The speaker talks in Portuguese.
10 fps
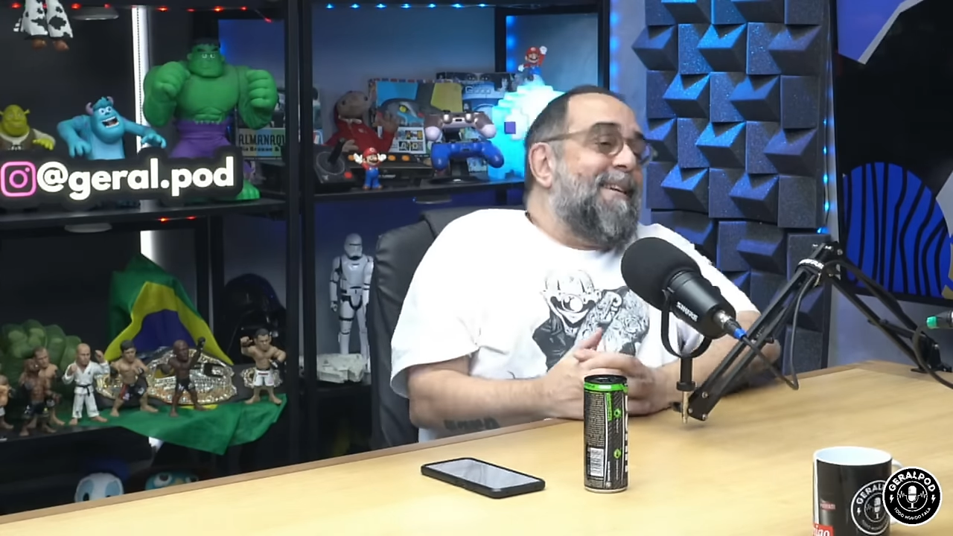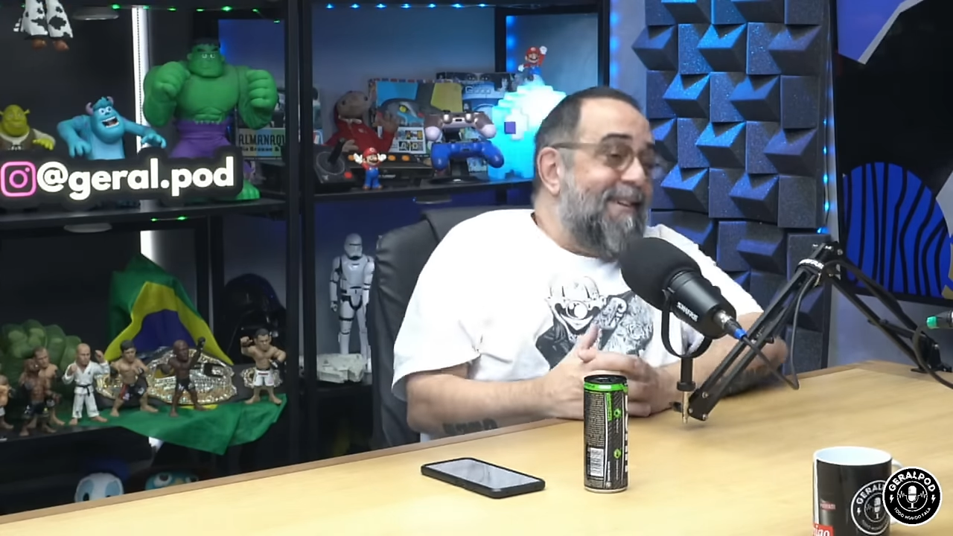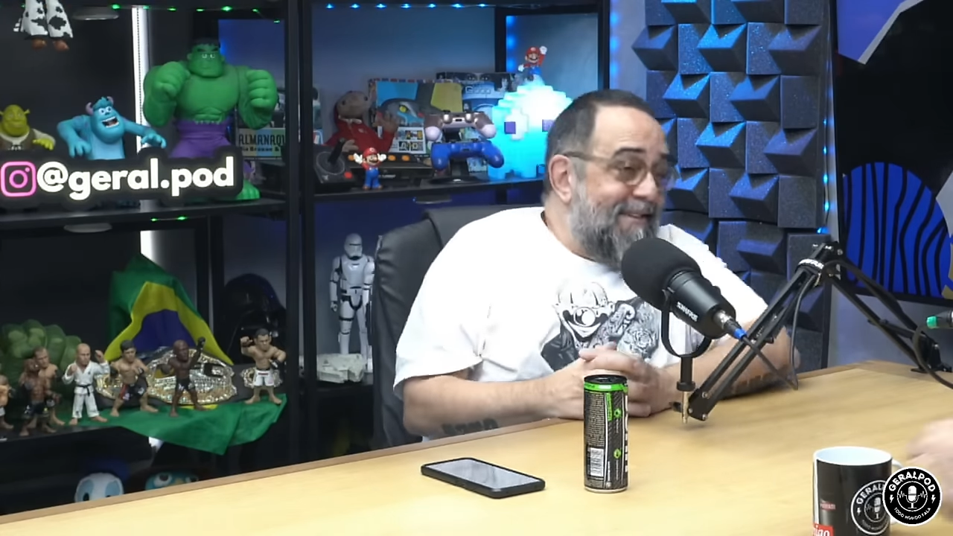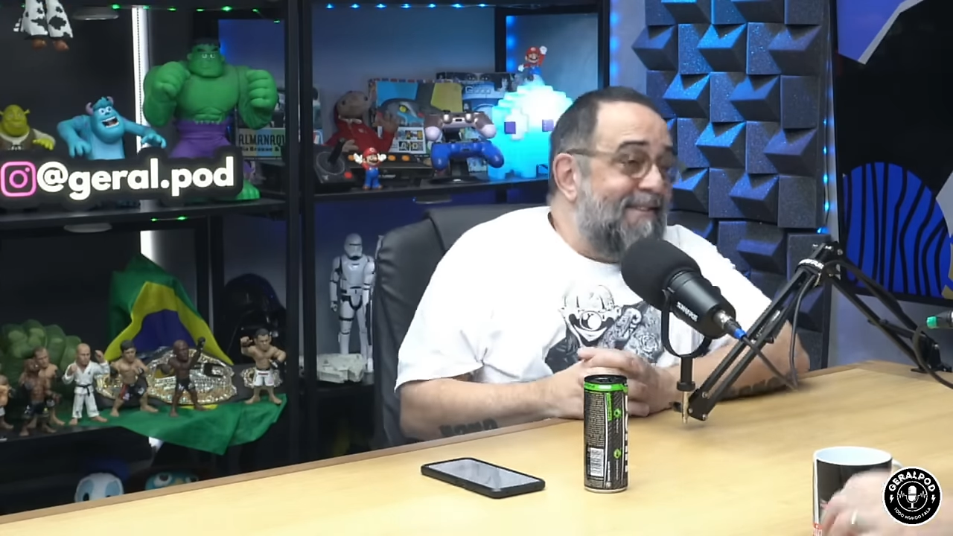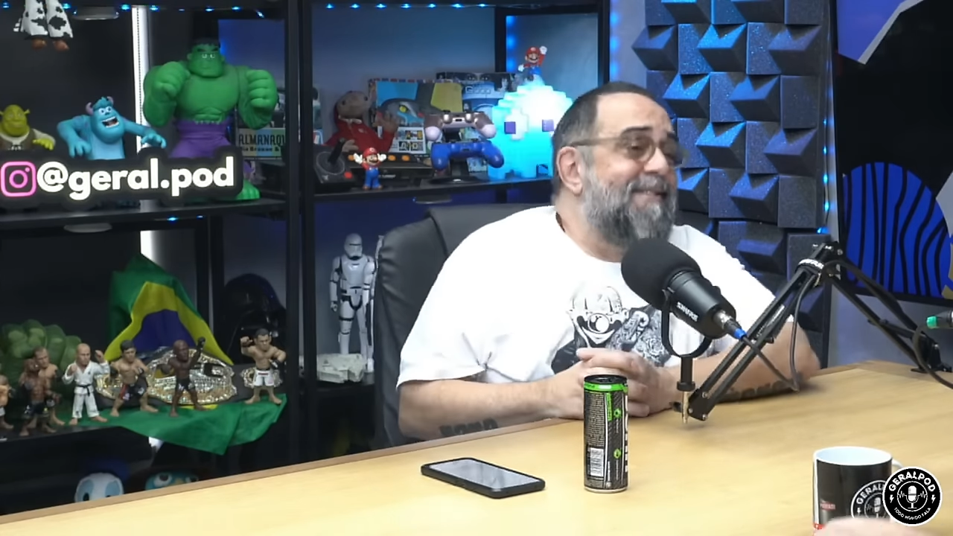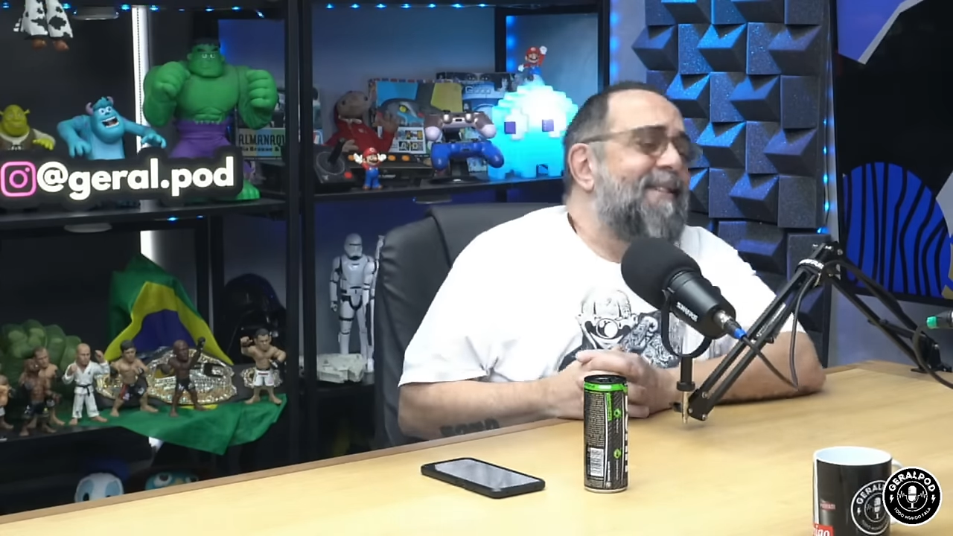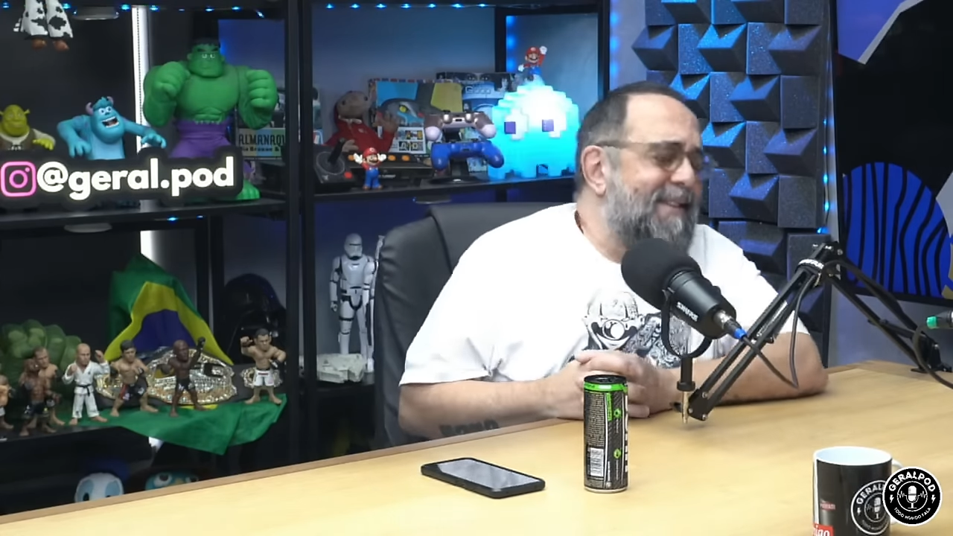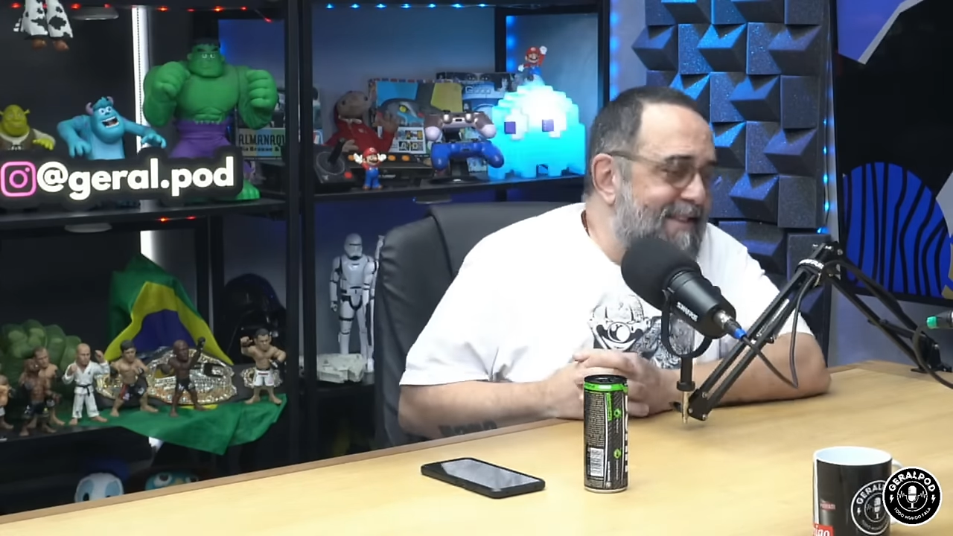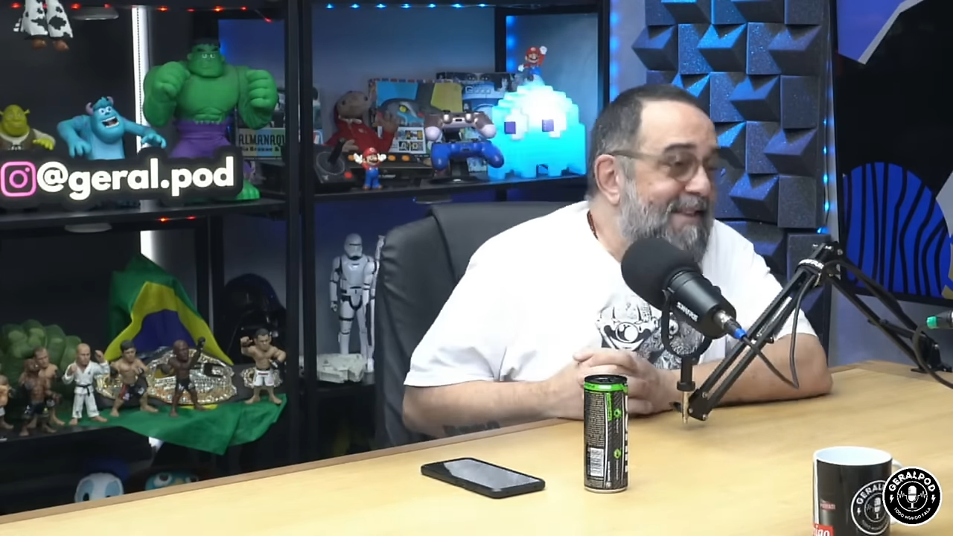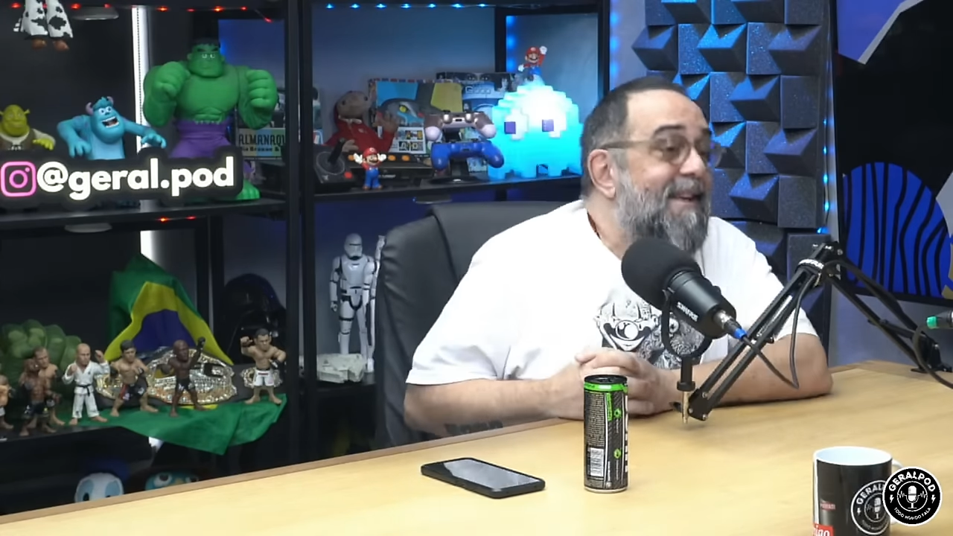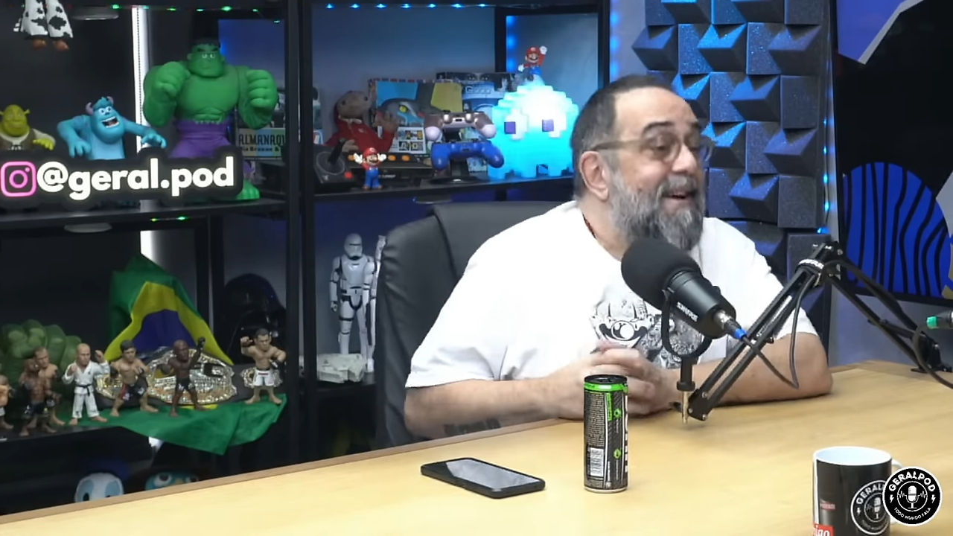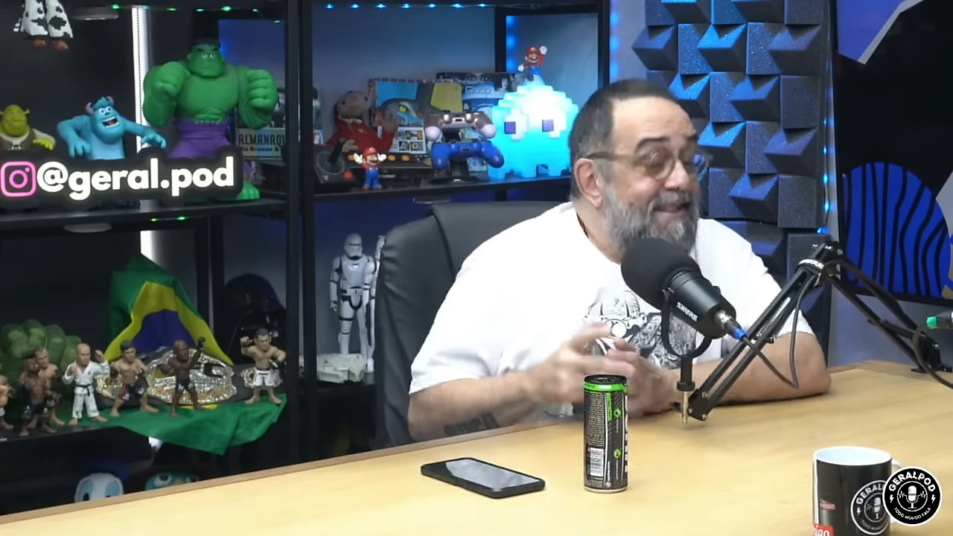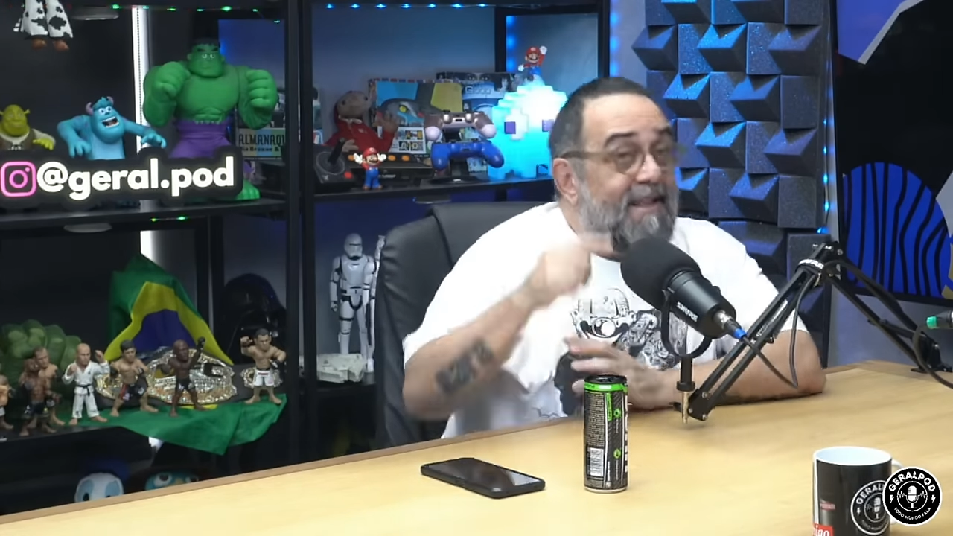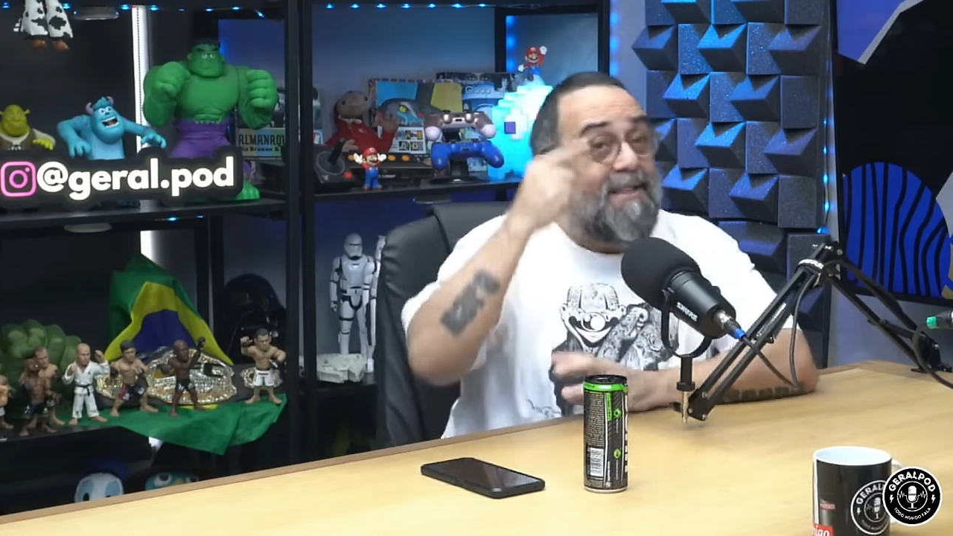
Ele foi dar uma conferida no louco.